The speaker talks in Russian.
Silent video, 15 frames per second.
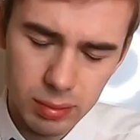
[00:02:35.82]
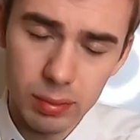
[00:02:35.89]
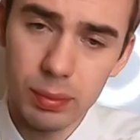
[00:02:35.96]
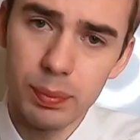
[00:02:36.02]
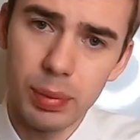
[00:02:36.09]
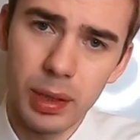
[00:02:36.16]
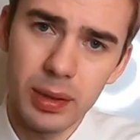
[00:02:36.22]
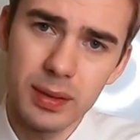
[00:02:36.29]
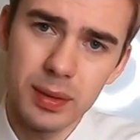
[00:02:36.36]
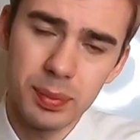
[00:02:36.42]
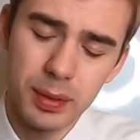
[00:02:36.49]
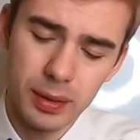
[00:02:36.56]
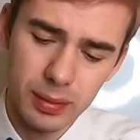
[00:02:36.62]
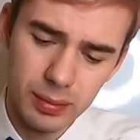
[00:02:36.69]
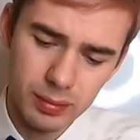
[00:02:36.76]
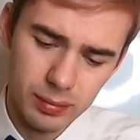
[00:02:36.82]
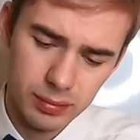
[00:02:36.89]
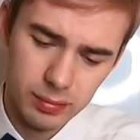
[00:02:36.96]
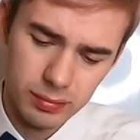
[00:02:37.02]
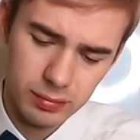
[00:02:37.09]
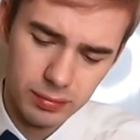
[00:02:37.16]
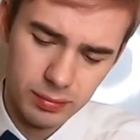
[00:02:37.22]
Ну, в принципе,
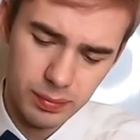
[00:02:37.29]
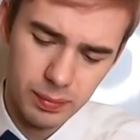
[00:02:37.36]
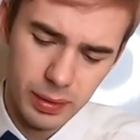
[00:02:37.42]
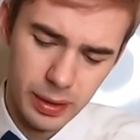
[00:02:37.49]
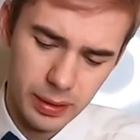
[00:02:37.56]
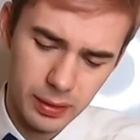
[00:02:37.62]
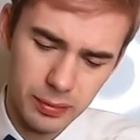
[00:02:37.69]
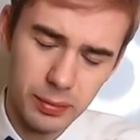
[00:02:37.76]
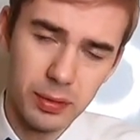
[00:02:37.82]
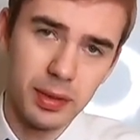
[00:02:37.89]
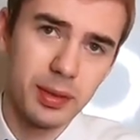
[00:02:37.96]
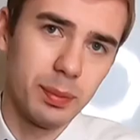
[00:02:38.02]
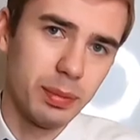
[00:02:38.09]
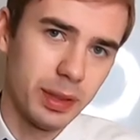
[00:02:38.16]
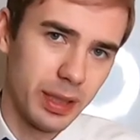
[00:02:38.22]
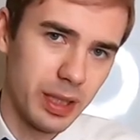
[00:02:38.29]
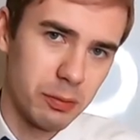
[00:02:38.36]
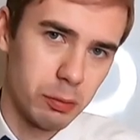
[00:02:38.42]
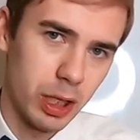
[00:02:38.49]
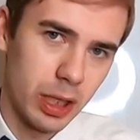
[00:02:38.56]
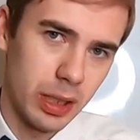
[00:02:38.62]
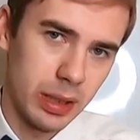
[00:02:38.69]
пахнет вроде бы
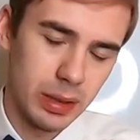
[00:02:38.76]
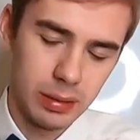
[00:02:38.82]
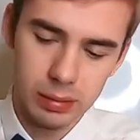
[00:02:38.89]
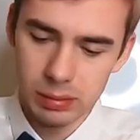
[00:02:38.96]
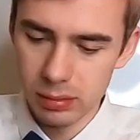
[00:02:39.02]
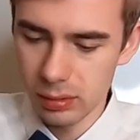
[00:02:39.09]
нормально.